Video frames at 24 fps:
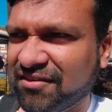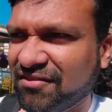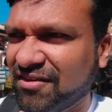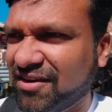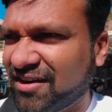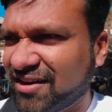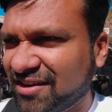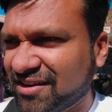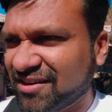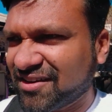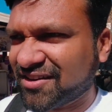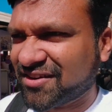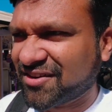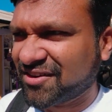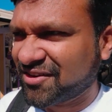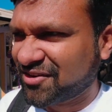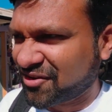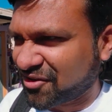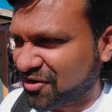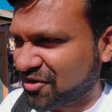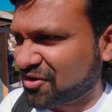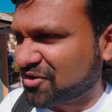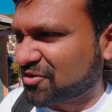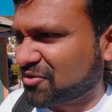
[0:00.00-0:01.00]

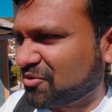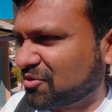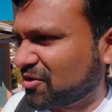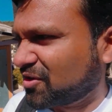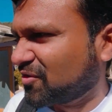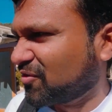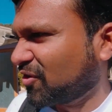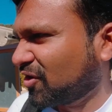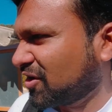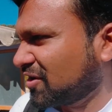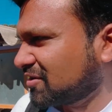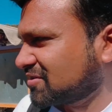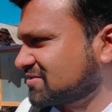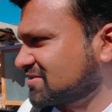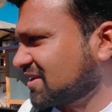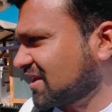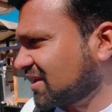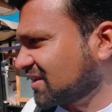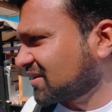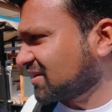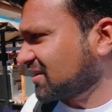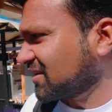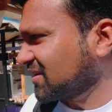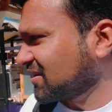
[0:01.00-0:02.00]
लेवेंडर और ओलिव ऑयल
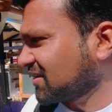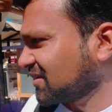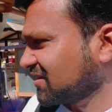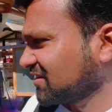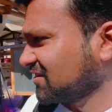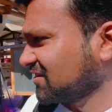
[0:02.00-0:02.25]
सेल कर रही